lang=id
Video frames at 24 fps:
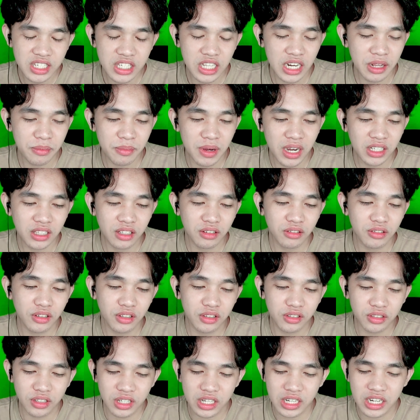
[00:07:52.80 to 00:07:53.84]
Sering banget aku
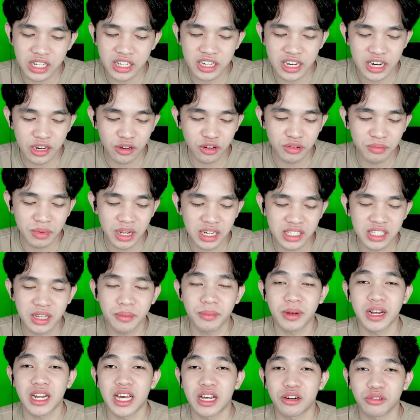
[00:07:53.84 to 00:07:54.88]
nonton ini Dragon Ball
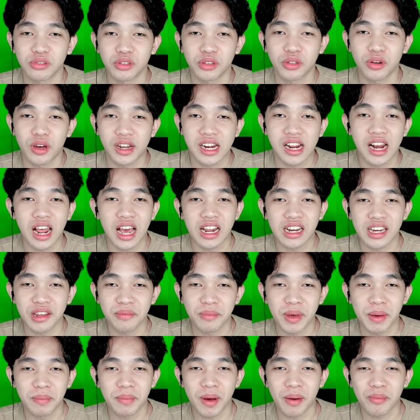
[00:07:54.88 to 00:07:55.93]
sama Naruto adalah
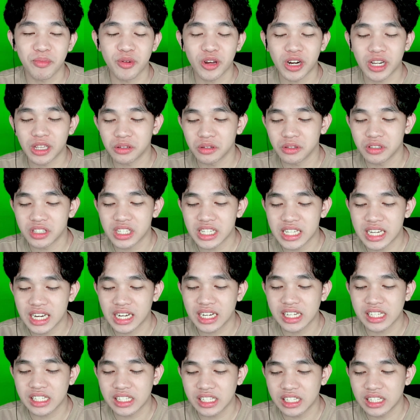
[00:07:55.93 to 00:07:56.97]
anime favoritku sejak
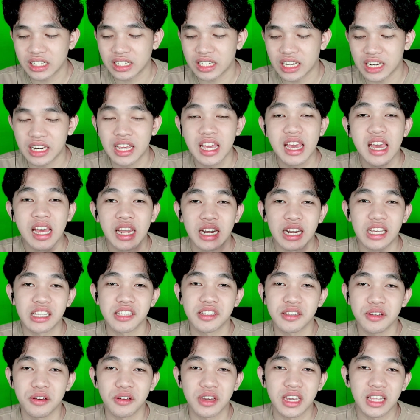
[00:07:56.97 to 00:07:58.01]
kecil dan
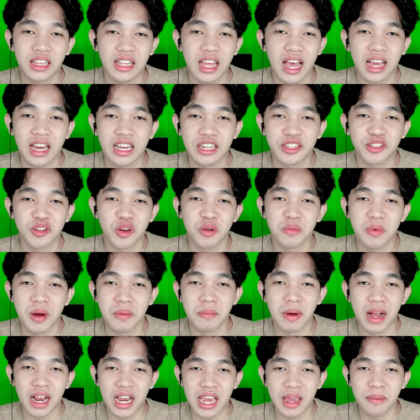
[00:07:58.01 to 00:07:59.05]
let's go kita akan coba
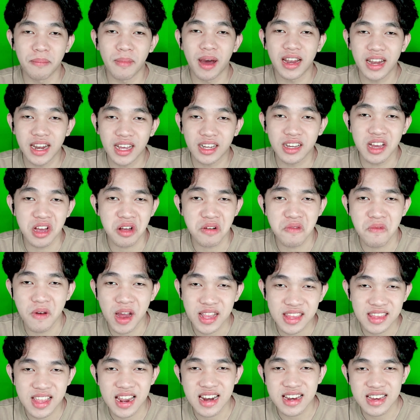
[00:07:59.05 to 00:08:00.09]
bagaimana
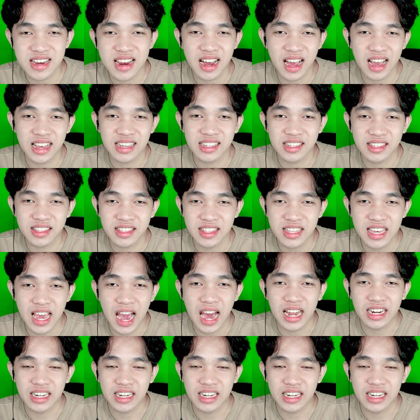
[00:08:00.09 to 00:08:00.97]
kekuatannya guys di